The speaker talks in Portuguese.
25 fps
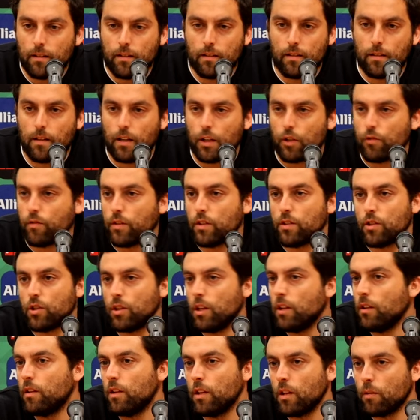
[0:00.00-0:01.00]
ah, às vezes
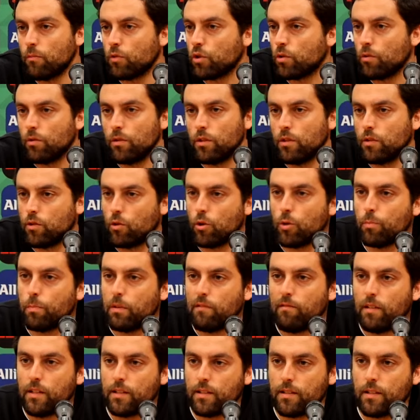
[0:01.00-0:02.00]
nem tínhamos condições
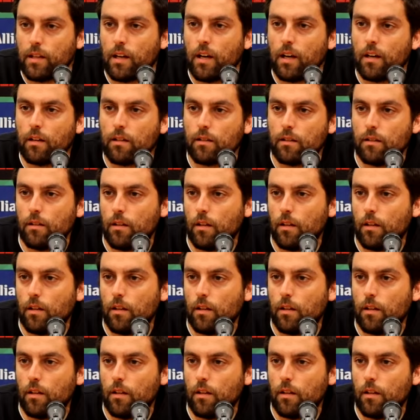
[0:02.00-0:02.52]
para lançar